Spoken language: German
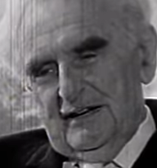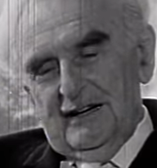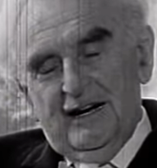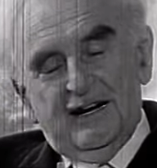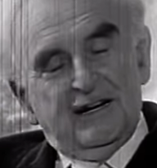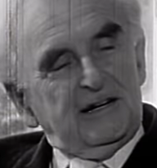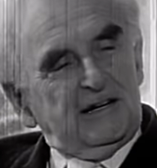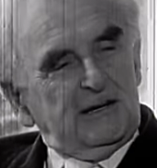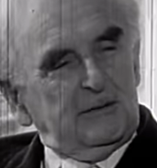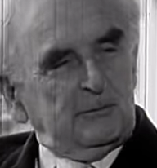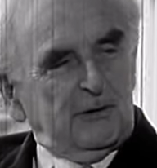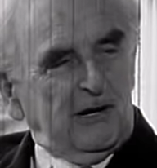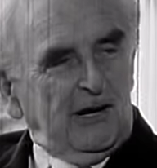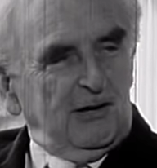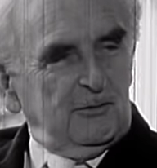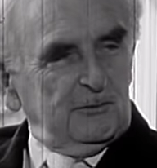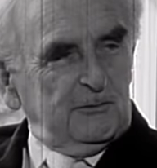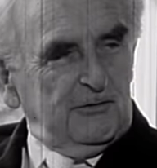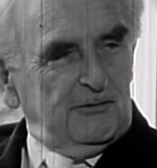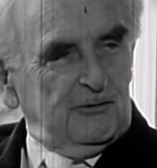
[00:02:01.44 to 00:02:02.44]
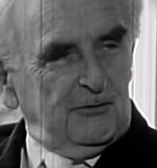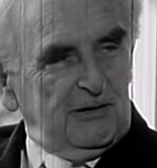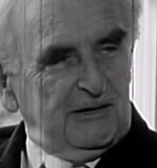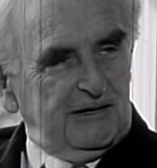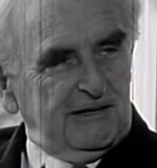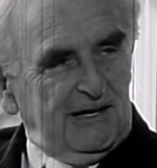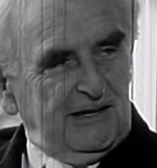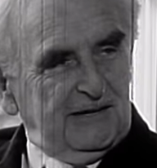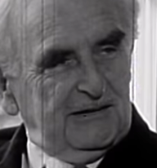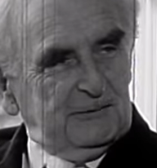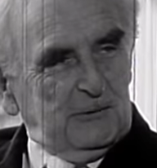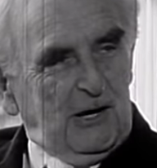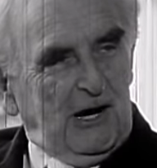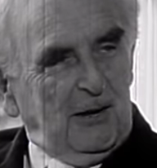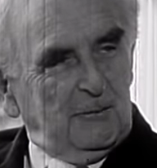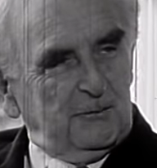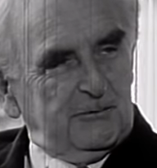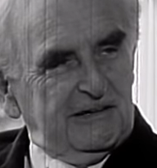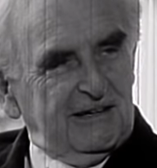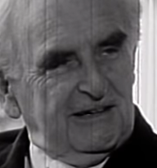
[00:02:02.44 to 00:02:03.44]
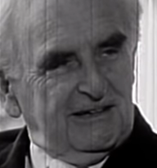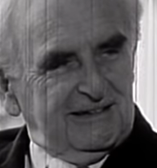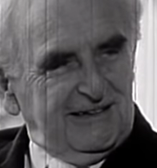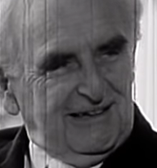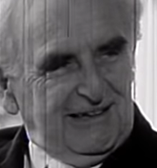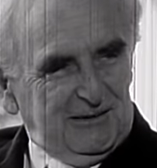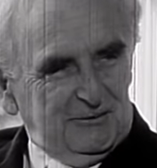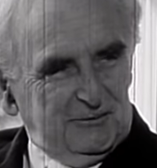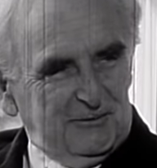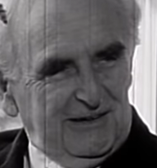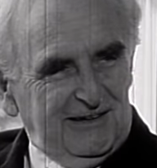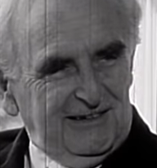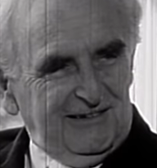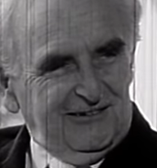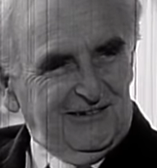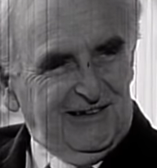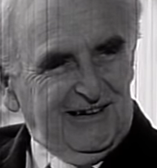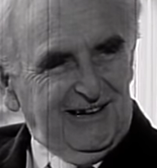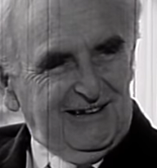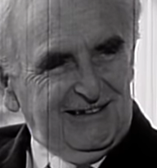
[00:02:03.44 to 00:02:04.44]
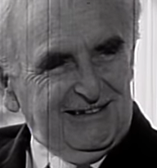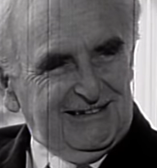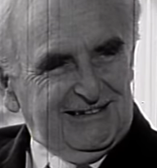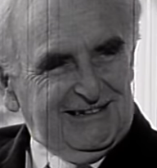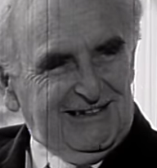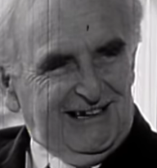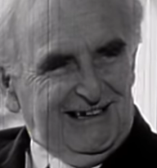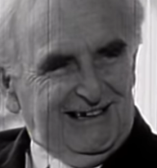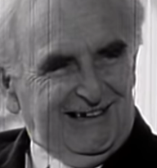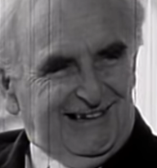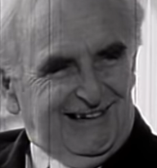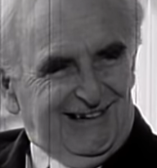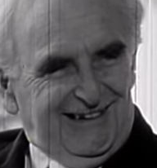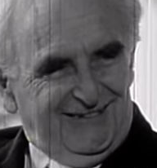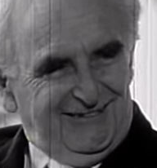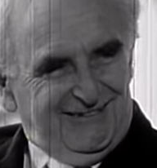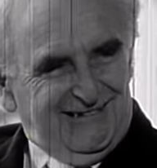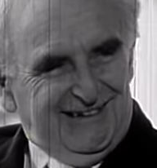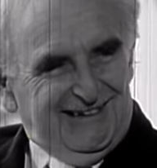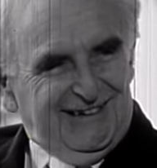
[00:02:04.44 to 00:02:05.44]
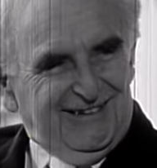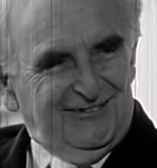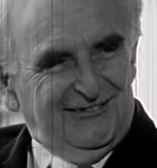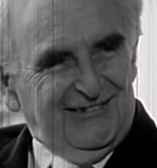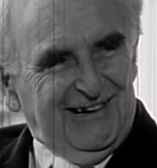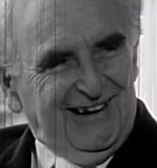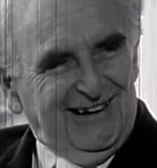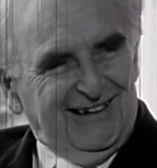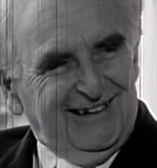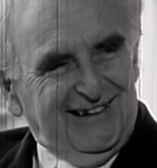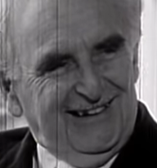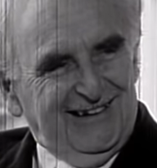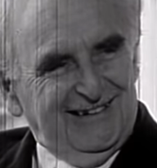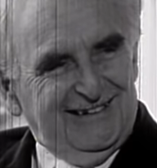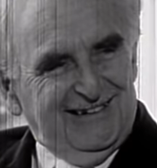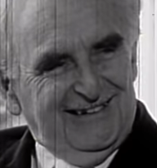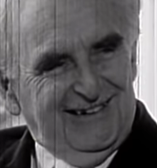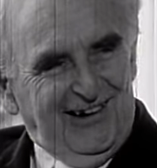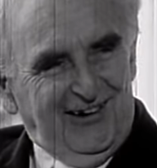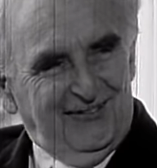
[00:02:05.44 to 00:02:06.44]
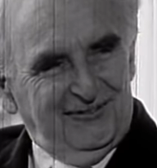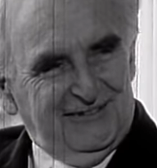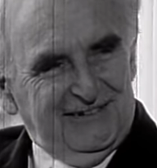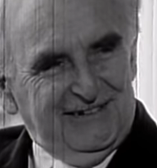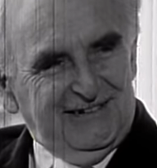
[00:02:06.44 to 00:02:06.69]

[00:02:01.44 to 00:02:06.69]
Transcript: lange gebraucht, bevor ich ja überhaupt irgendeinen Millionär gesehen habe in Amerika. Die laufen